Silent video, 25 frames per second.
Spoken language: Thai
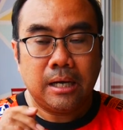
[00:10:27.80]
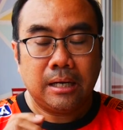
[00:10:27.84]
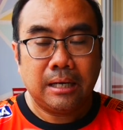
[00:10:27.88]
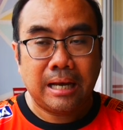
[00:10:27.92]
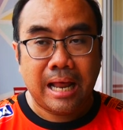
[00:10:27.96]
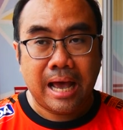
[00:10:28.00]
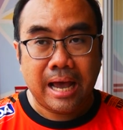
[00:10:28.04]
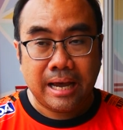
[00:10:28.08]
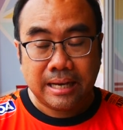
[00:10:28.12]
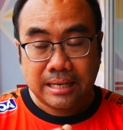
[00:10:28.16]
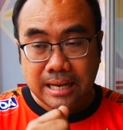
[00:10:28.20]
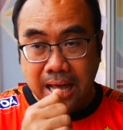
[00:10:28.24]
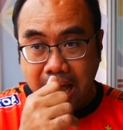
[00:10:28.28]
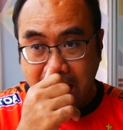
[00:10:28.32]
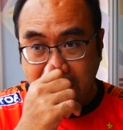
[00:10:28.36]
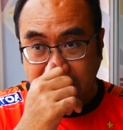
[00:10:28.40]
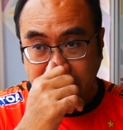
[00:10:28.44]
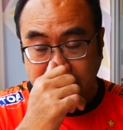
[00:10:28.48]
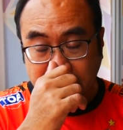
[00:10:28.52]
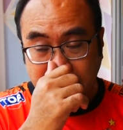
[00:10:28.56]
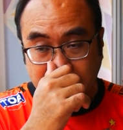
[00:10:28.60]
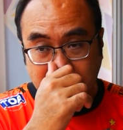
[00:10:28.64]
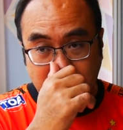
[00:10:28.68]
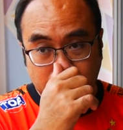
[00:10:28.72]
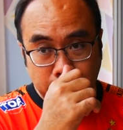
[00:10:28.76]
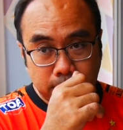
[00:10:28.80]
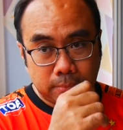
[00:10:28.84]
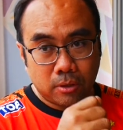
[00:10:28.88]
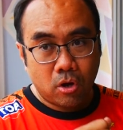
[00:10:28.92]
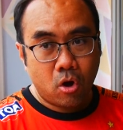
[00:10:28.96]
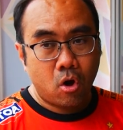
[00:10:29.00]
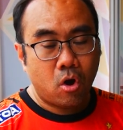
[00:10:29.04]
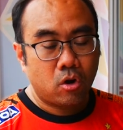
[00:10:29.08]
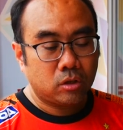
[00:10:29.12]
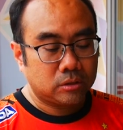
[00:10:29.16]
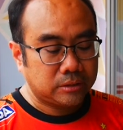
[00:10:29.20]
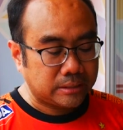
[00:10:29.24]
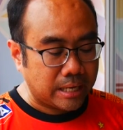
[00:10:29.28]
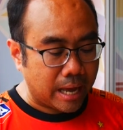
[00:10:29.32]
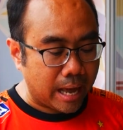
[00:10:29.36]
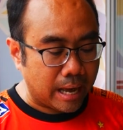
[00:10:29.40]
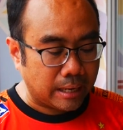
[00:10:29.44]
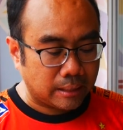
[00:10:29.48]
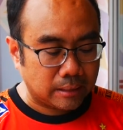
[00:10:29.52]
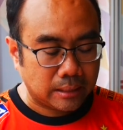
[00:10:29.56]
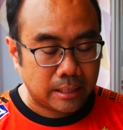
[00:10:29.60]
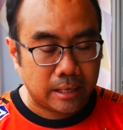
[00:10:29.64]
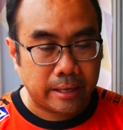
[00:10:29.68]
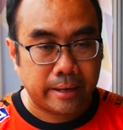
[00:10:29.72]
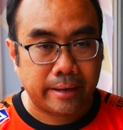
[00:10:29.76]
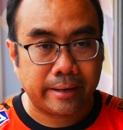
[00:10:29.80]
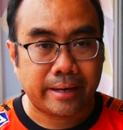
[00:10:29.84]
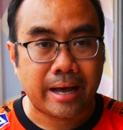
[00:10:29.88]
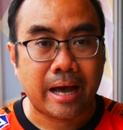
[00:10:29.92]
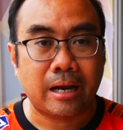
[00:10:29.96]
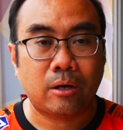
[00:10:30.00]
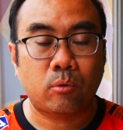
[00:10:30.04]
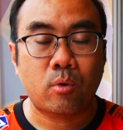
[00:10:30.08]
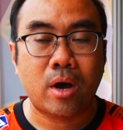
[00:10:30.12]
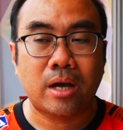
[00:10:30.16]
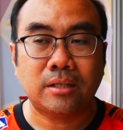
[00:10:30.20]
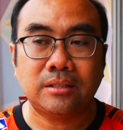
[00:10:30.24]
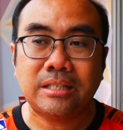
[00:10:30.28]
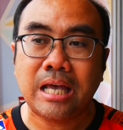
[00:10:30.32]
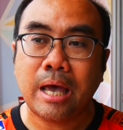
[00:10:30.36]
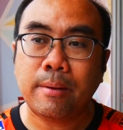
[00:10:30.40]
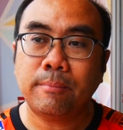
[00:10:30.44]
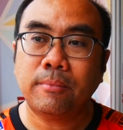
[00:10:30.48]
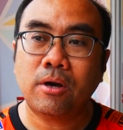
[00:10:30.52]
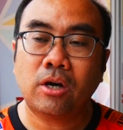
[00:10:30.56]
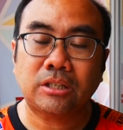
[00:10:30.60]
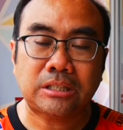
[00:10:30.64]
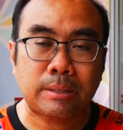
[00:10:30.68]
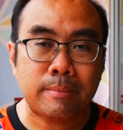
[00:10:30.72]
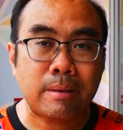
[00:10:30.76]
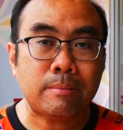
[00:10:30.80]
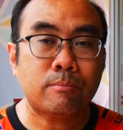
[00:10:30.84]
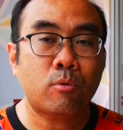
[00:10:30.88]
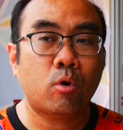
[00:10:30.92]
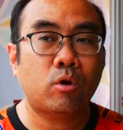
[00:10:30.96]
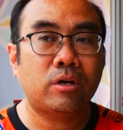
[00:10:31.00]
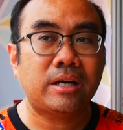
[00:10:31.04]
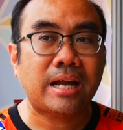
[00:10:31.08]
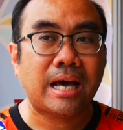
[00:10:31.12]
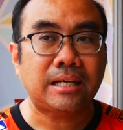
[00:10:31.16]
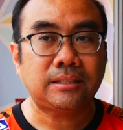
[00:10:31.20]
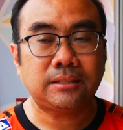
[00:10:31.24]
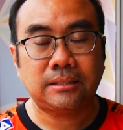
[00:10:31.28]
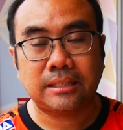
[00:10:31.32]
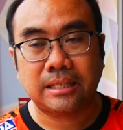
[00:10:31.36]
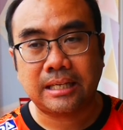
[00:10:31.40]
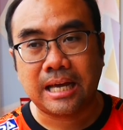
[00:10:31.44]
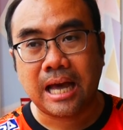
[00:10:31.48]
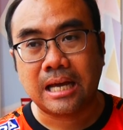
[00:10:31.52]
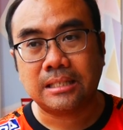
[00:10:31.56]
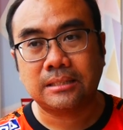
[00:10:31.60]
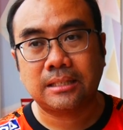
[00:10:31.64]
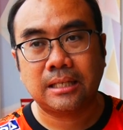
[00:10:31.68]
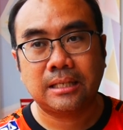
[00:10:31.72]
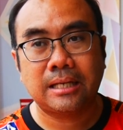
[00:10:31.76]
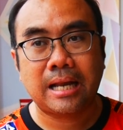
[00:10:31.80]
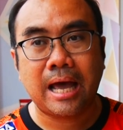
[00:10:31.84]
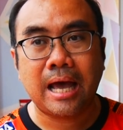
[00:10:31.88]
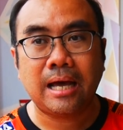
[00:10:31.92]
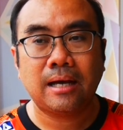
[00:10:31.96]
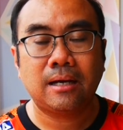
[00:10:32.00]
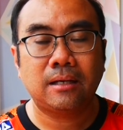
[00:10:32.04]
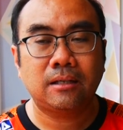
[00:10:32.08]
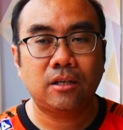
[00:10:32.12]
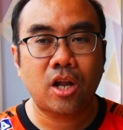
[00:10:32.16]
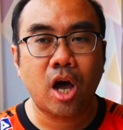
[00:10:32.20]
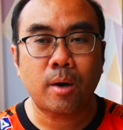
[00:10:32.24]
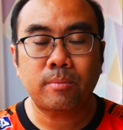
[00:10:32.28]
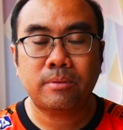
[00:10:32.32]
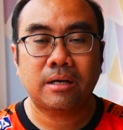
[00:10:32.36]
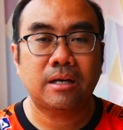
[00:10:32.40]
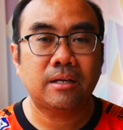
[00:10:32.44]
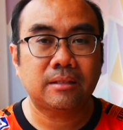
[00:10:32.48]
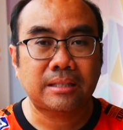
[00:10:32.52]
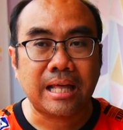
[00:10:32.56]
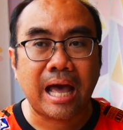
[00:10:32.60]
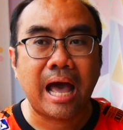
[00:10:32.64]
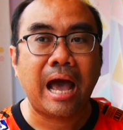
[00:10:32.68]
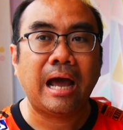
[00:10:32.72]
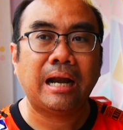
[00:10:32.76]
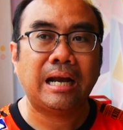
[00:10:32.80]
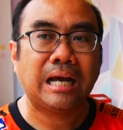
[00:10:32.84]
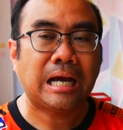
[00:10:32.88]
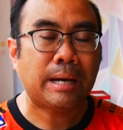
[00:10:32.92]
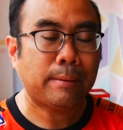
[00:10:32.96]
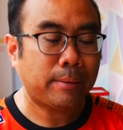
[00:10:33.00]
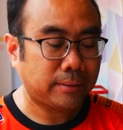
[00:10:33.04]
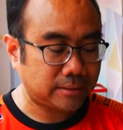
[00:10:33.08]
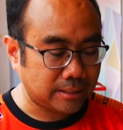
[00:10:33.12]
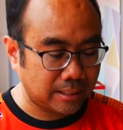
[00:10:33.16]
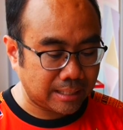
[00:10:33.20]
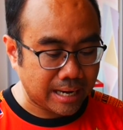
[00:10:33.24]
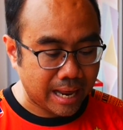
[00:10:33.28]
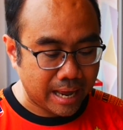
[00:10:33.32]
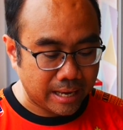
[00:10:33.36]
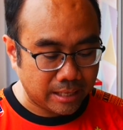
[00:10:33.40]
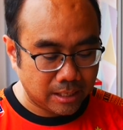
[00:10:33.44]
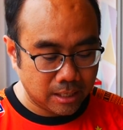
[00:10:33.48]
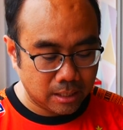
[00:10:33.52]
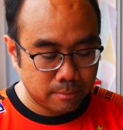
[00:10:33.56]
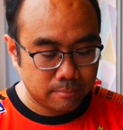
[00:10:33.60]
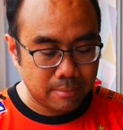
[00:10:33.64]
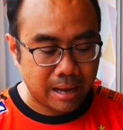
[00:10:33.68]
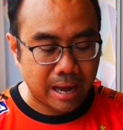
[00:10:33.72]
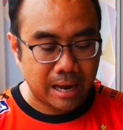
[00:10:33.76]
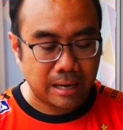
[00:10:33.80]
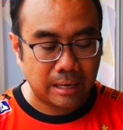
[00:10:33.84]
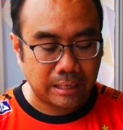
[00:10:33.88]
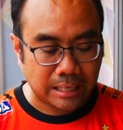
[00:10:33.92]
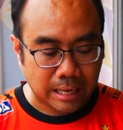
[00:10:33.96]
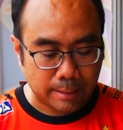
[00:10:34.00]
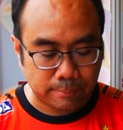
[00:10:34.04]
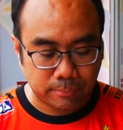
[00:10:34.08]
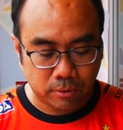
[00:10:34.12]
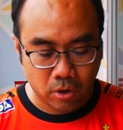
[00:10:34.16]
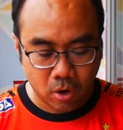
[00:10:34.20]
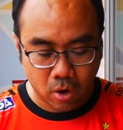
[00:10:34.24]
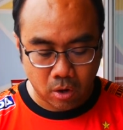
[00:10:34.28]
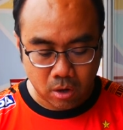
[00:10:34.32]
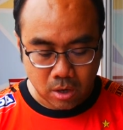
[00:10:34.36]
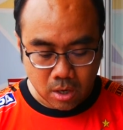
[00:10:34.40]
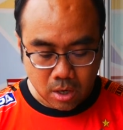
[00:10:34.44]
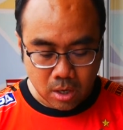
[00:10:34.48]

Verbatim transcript: รายได้นะครับนอกจากการคว้าแชมป์เขาก็จะมีโบนัส จากการชนะรอบต่างๆนะครับก็จะไล่ขึ้นมานะครับก็